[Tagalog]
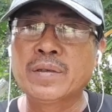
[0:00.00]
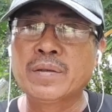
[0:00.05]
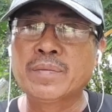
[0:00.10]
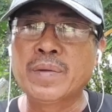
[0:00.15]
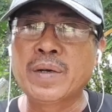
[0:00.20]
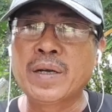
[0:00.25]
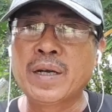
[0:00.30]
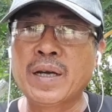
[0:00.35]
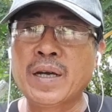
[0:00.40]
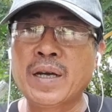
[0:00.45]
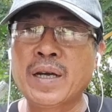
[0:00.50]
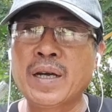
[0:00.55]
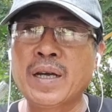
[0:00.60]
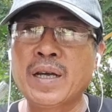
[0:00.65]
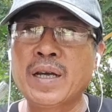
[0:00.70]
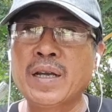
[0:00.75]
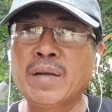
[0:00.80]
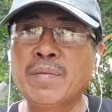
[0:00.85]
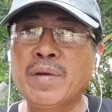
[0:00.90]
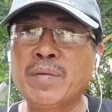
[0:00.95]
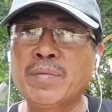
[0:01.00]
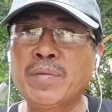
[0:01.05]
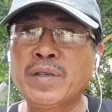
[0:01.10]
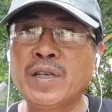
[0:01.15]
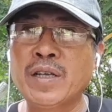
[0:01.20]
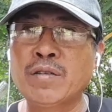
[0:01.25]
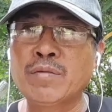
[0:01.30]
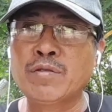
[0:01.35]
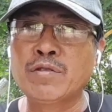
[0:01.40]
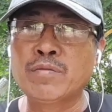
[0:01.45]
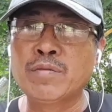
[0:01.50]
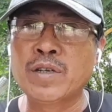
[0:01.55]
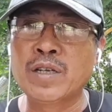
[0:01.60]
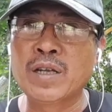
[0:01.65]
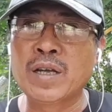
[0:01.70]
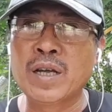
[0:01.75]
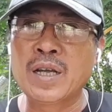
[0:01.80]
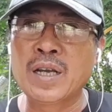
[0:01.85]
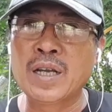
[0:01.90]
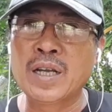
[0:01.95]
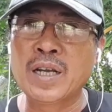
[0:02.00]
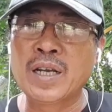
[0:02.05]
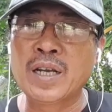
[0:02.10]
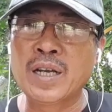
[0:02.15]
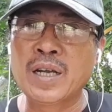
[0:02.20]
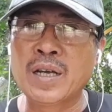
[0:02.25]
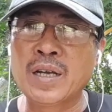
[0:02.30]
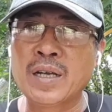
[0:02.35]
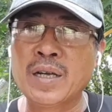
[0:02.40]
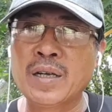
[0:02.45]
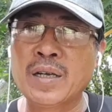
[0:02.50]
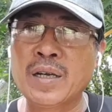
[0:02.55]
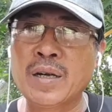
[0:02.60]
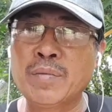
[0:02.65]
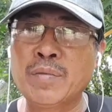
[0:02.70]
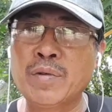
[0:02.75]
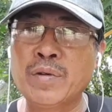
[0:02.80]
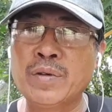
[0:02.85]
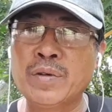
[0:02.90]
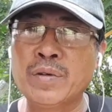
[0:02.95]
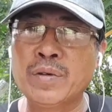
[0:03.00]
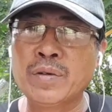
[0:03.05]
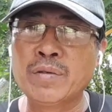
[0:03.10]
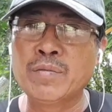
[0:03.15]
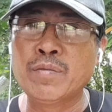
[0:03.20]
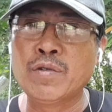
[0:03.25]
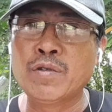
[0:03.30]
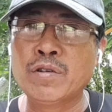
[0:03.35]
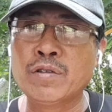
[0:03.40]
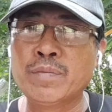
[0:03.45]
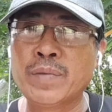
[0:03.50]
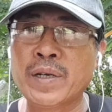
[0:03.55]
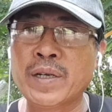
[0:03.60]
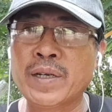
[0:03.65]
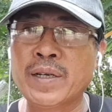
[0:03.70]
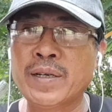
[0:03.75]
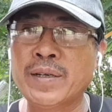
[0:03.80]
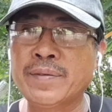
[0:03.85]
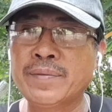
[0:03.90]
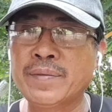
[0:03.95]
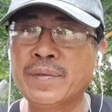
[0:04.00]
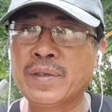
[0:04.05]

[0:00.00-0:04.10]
Pagka naman minsan sumusobra sa lagay ng abono, kumukulot pa rin.